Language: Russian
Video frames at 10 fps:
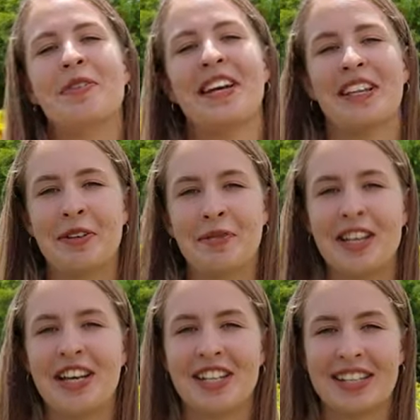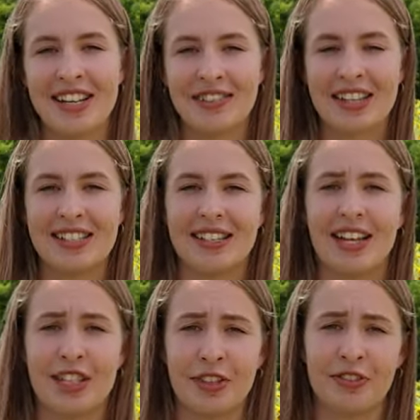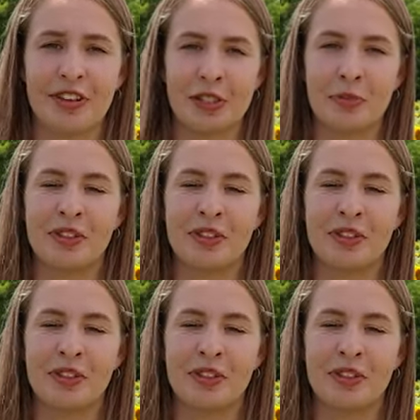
поэтому наша основная задача в фазу